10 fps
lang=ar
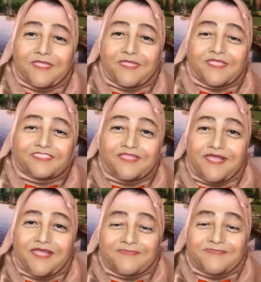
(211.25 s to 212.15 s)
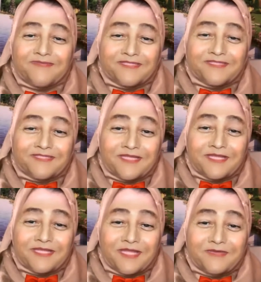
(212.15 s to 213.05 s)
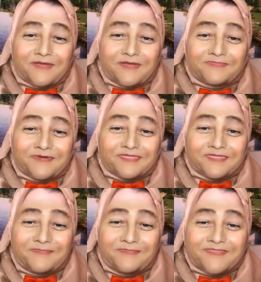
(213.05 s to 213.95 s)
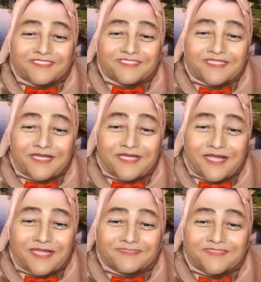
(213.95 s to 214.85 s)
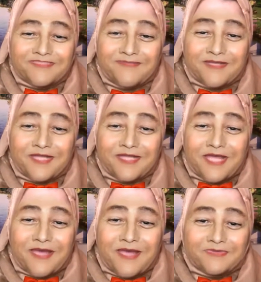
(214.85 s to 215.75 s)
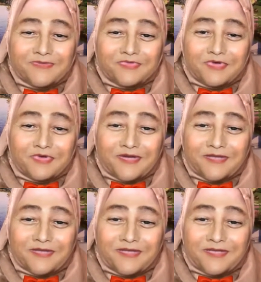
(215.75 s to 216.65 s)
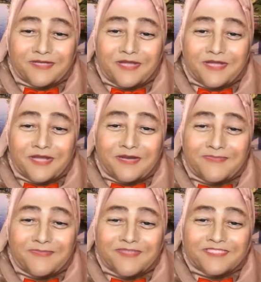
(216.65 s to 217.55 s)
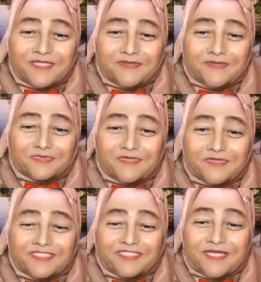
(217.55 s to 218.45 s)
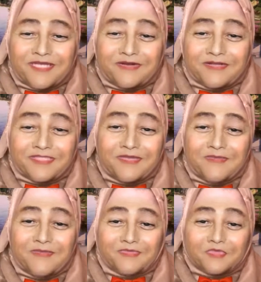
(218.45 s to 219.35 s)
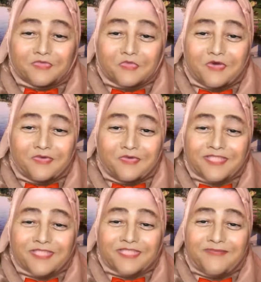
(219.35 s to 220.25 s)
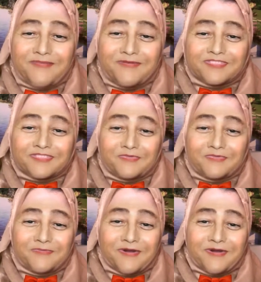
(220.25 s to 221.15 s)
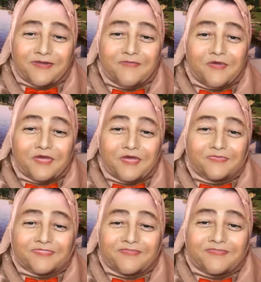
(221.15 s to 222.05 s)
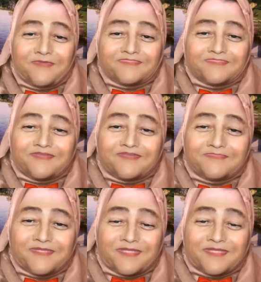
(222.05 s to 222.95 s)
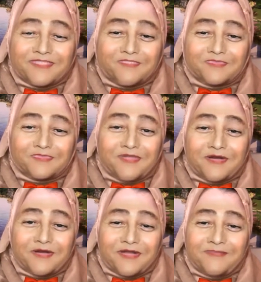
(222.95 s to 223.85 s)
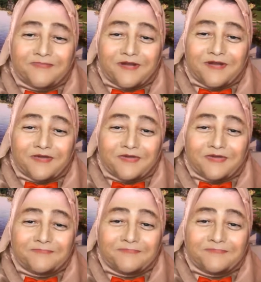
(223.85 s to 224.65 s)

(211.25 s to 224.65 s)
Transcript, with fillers: الصلاة يا حبايبي كانت كانت مرتين بس ايام زمان قبل الظهر كان لما نزلت على الرسول كانت الصلاه ركعتين وقت الظهر والعشاء قبل الاسراء والمعراج كانوا بيجتمعوا في السر في بيت اسمه دار ابن الارقم